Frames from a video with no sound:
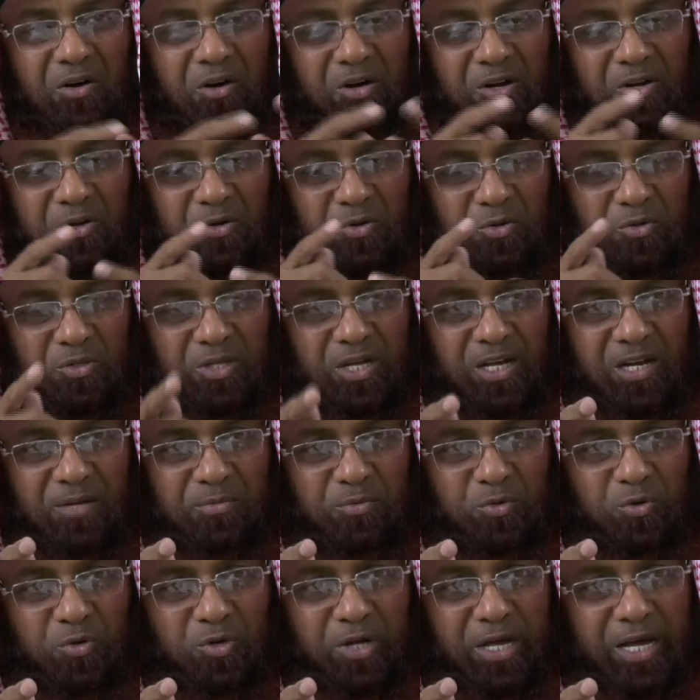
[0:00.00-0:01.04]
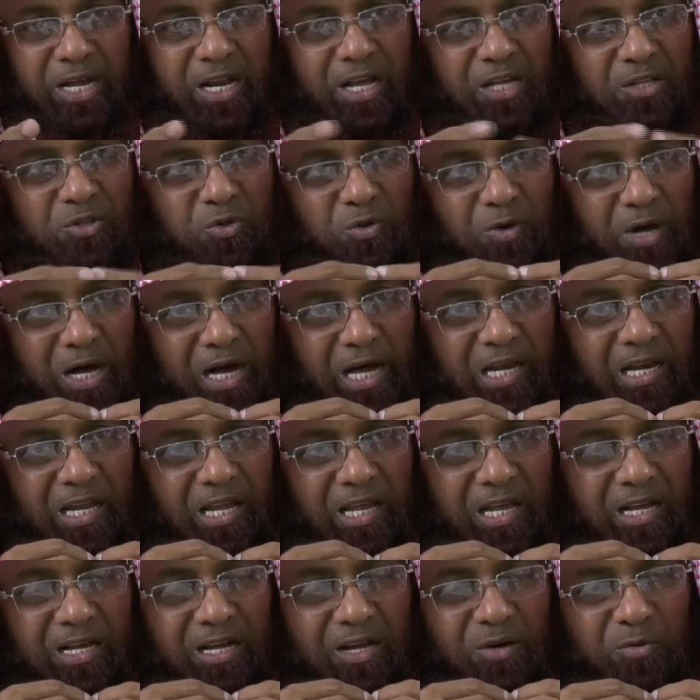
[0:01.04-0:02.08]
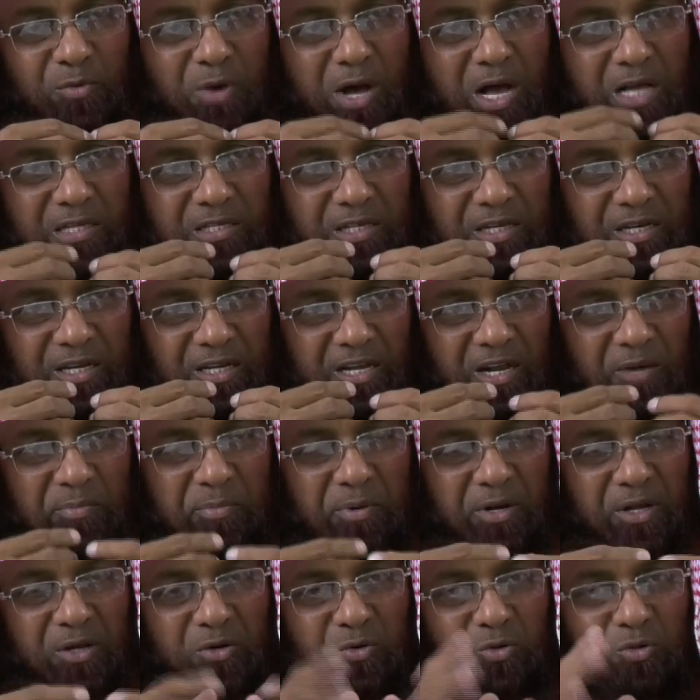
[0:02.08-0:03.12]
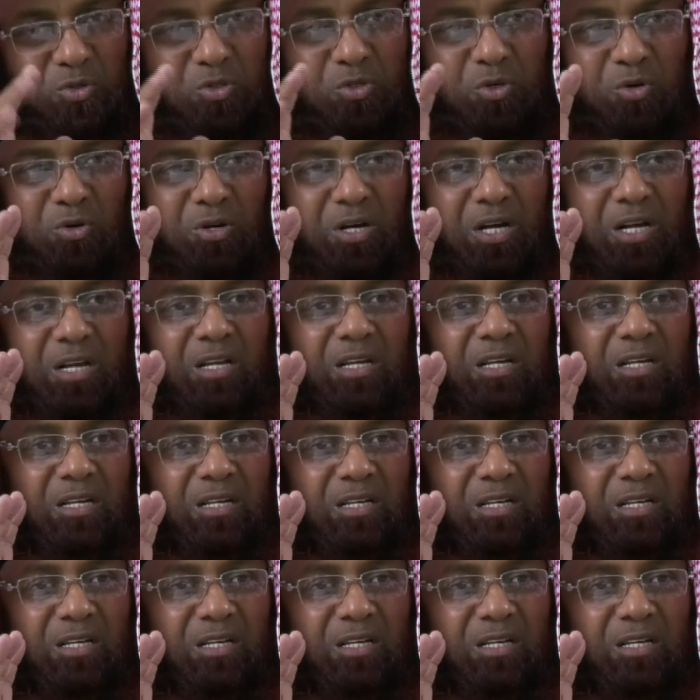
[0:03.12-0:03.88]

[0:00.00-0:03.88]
और उधर अबू हुरैरा दुआ लेकर वहाँ से निकल पड़े खुश होकर